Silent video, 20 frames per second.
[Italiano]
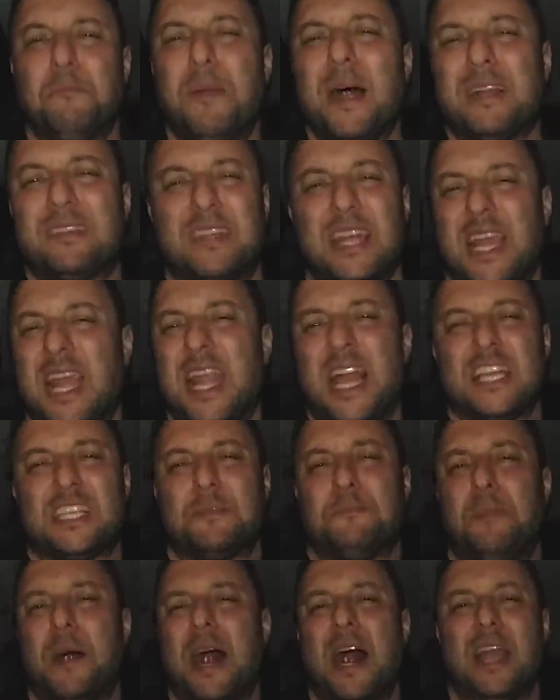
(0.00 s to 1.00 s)
battere la
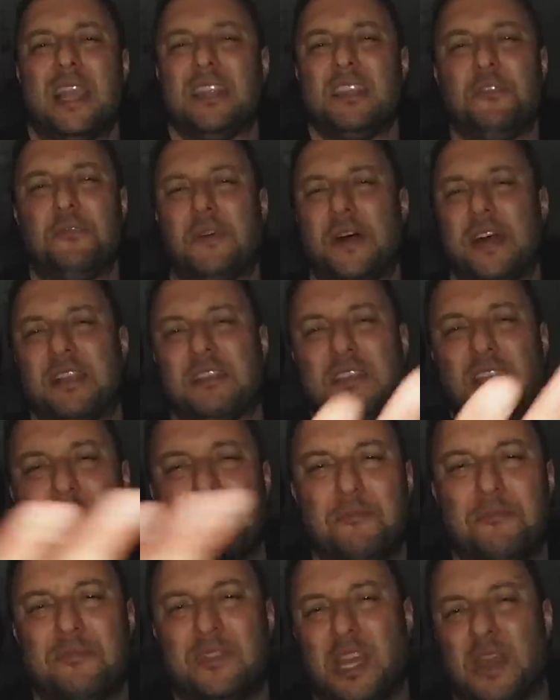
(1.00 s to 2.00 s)
spalla, di fare tre,
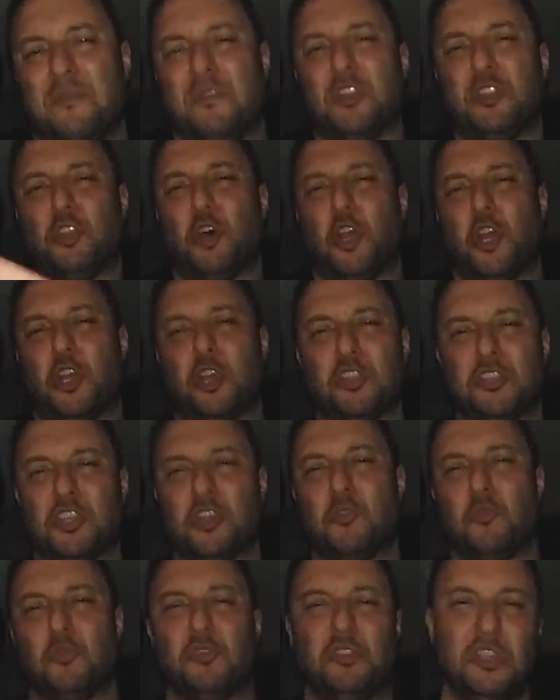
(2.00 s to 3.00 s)
tre vittorie
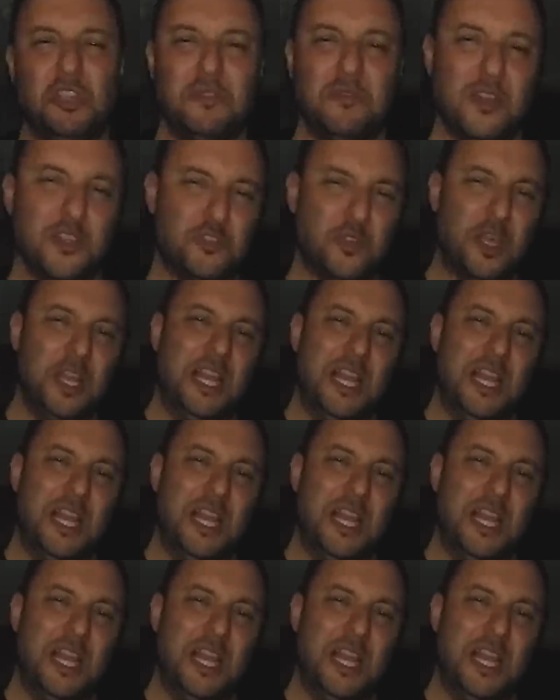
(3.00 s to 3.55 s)
consecutive, cioè